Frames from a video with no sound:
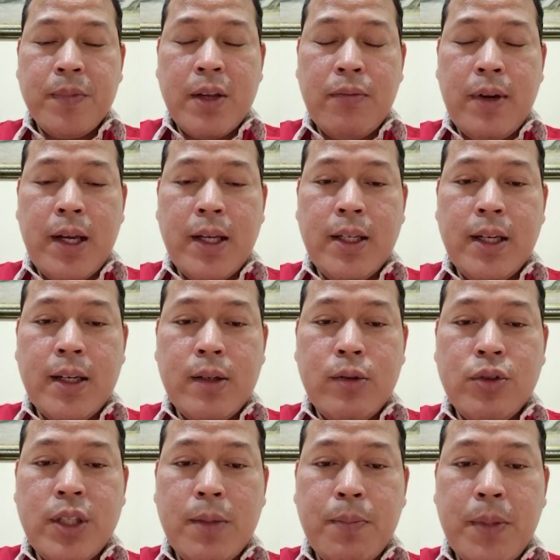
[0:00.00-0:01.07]
flyer
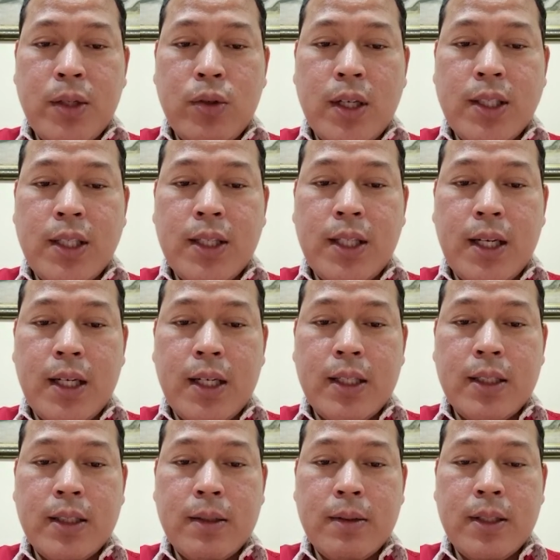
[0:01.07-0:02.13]
ucapan duka cita
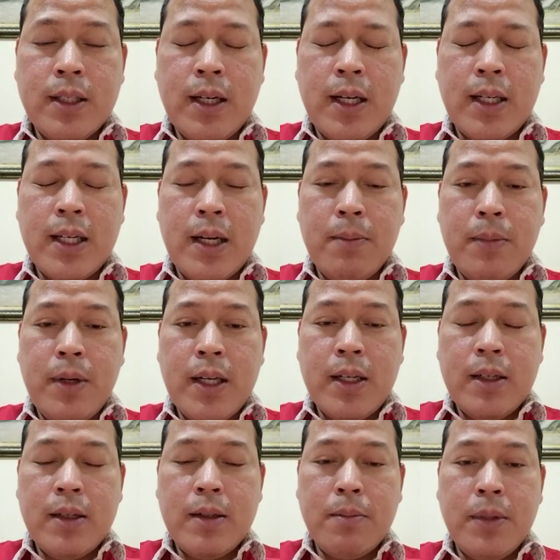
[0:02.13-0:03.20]
dengan gambar
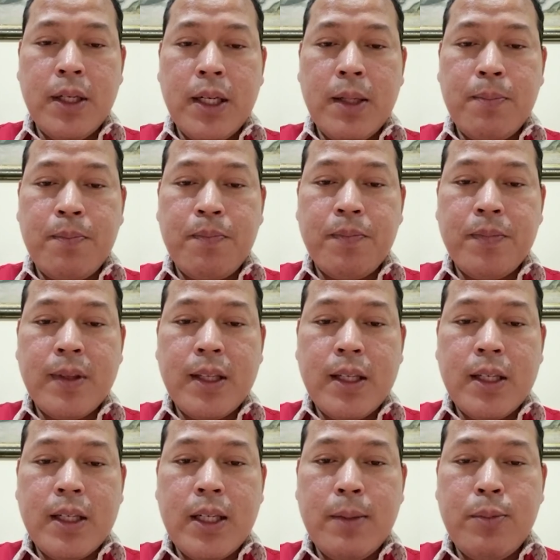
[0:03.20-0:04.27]
mirip
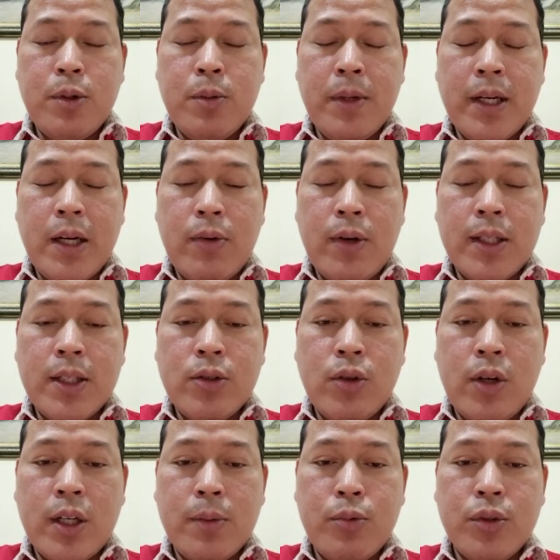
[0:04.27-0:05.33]
Ibu Megawati
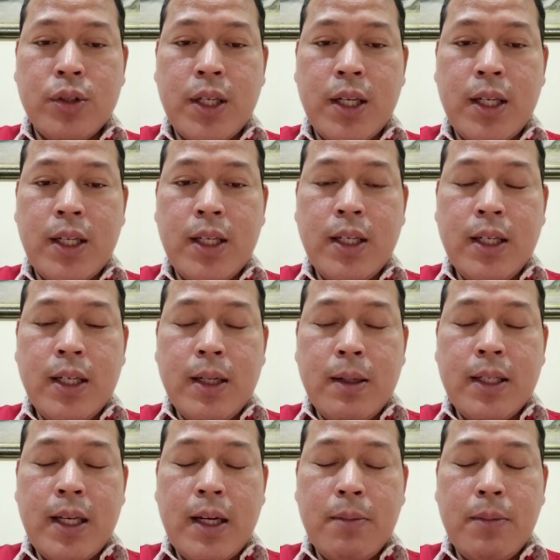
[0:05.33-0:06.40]
Soekarno Putri
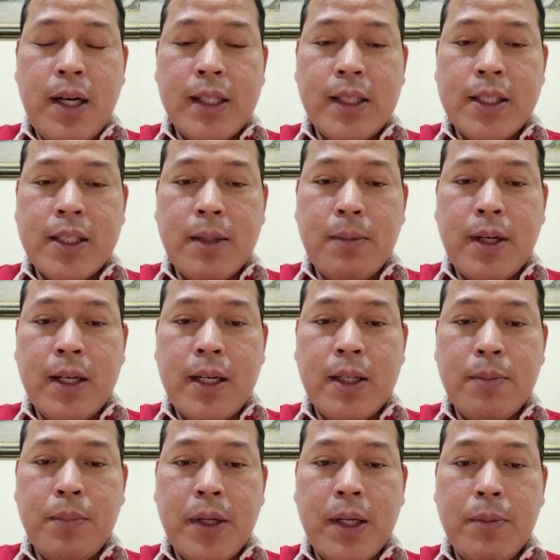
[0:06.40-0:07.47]
yang
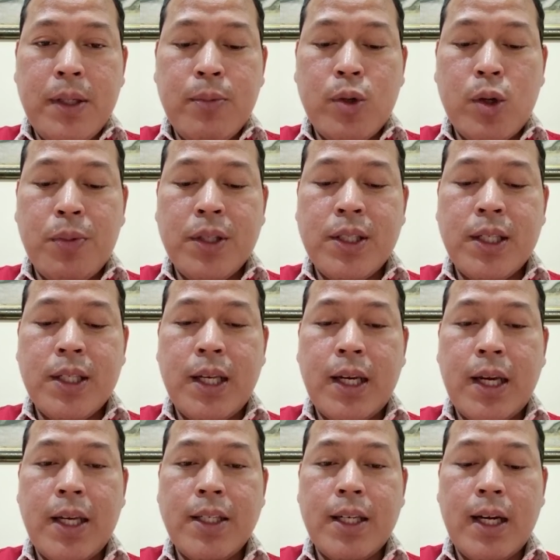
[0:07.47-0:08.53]
mengatasnamakan PMI Provinsi
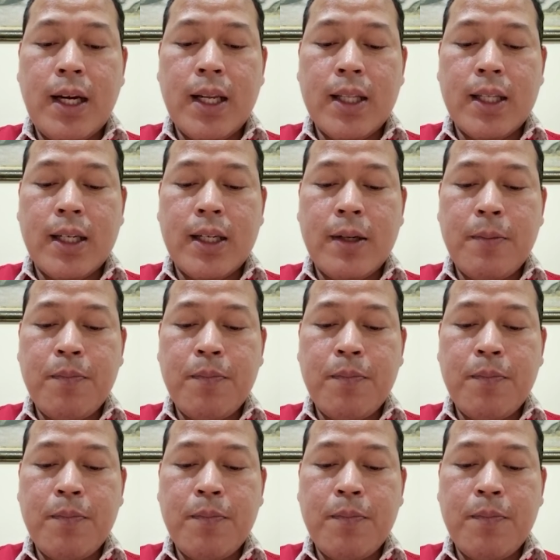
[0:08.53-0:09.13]
DKI Jakarta.